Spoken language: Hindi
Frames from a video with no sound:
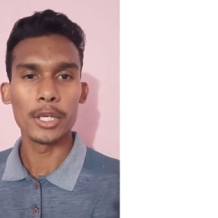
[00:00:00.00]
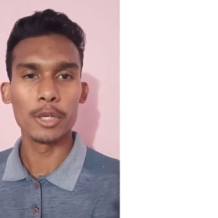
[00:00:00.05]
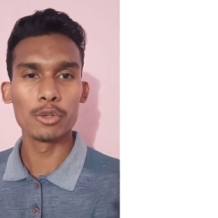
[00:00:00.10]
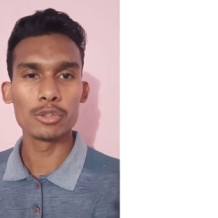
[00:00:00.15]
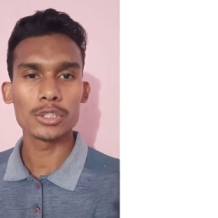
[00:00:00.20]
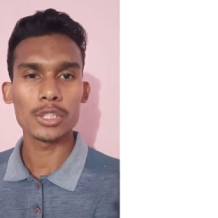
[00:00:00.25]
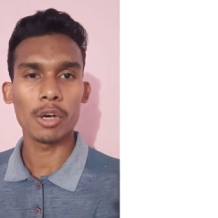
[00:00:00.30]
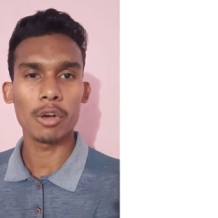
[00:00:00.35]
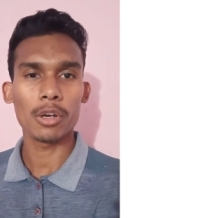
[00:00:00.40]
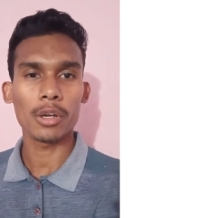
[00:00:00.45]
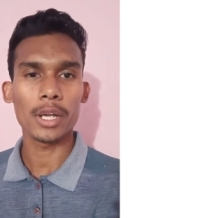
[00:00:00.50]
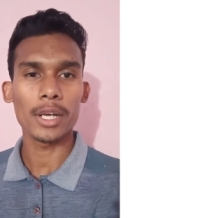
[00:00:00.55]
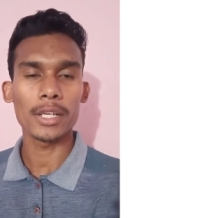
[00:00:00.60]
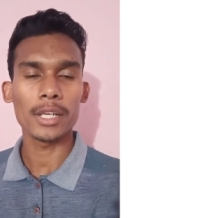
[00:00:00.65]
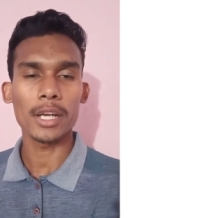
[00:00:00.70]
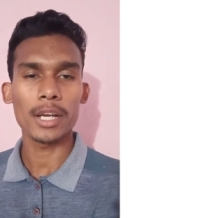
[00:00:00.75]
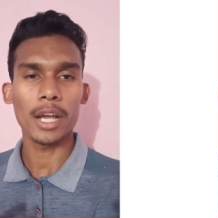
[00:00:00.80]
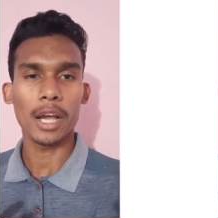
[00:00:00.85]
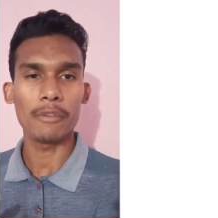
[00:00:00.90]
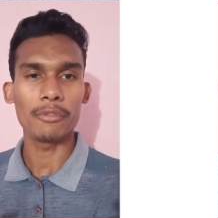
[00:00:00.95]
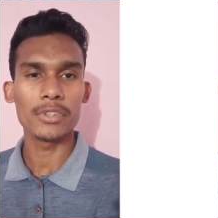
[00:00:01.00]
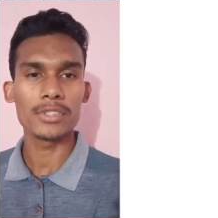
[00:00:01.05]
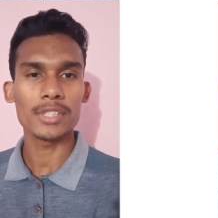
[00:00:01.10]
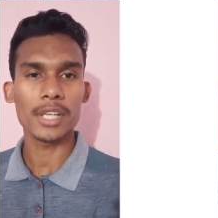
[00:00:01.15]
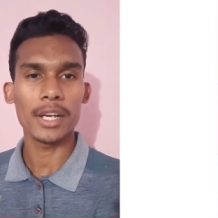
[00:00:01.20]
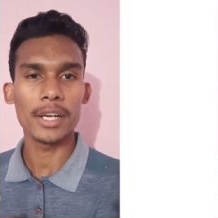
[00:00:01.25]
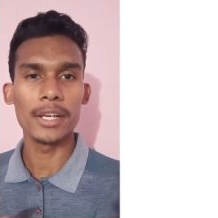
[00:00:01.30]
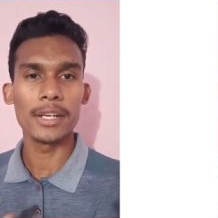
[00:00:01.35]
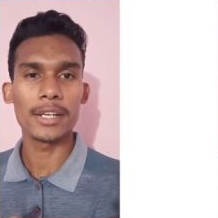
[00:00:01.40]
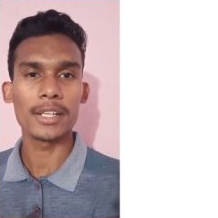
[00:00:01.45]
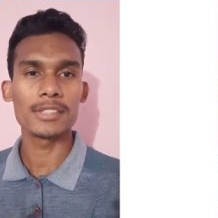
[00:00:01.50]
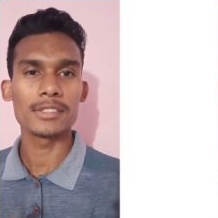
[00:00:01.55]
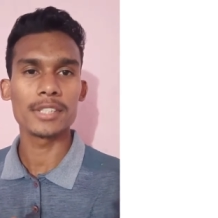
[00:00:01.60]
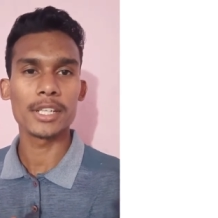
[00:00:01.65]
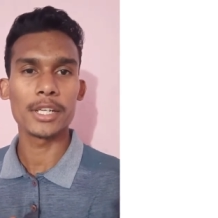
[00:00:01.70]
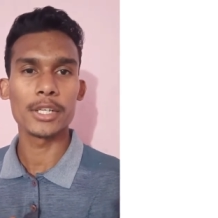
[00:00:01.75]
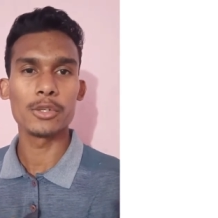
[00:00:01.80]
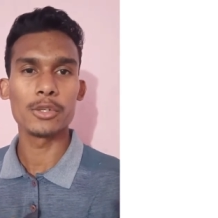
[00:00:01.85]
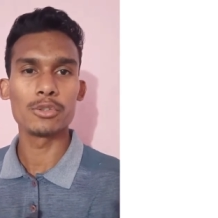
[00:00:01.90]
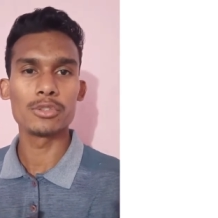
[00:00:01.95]
न्यूज कवर करेंगे काफी सारे
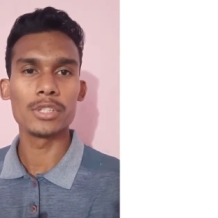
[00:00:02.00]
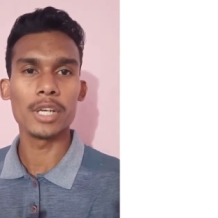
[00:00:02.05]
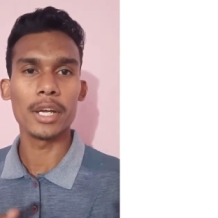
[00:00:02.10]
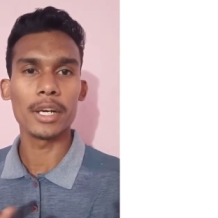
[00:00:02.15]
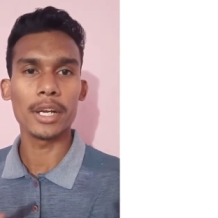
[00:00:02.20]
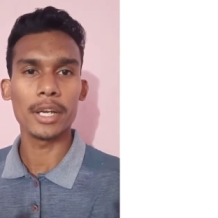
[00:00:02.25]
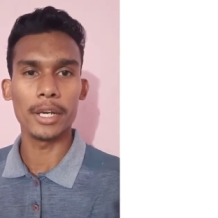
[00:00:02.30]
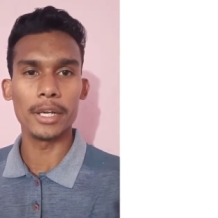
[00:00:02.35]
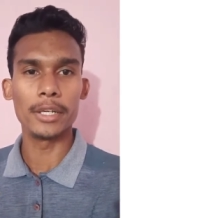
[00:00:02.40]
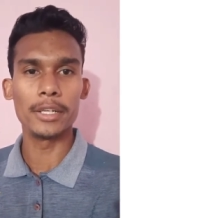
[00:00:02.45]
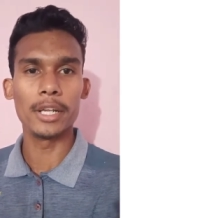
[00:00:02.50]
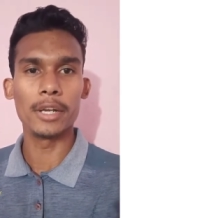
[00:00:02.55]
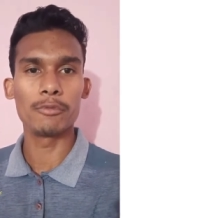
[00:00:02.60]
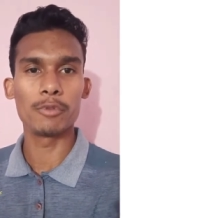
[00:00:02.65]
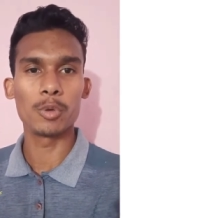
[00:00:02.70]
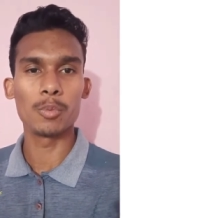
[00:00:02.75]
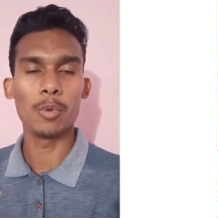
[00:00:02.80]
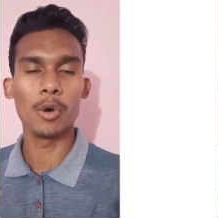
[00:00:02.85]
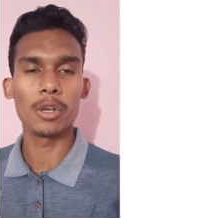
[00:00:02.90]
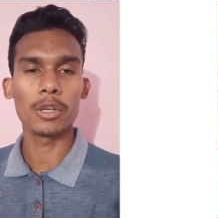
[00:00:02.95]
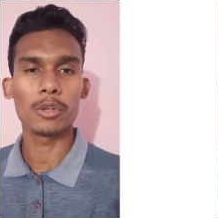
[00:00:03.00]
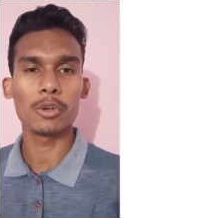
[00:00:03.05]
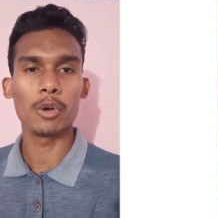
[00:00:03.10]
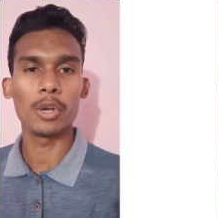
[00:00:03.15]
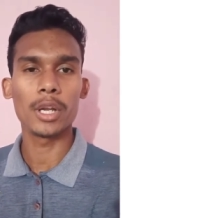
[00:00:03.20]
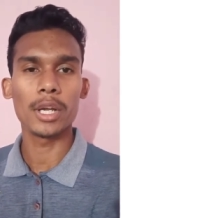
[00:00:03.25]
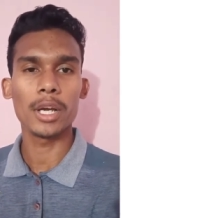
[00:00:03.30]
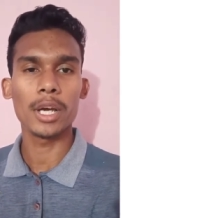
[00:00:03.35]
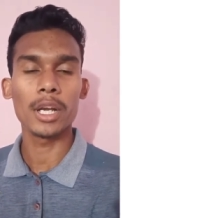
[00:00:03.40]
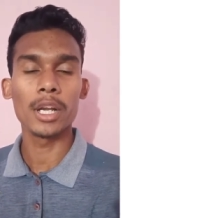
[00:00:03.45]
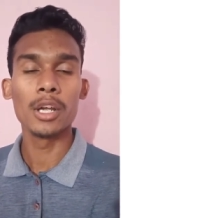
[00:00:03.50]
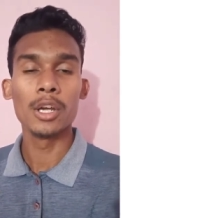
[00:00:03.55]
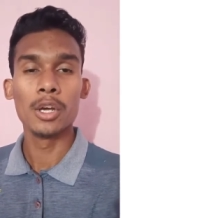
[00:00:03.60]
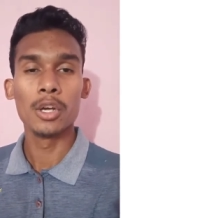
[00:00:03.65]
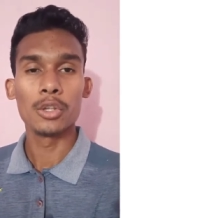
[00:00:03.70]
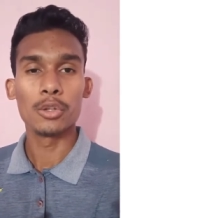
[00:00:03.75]
इंटरेस्टिंग न्यूज आ रही है इंडियन फुटबॉल को लेकर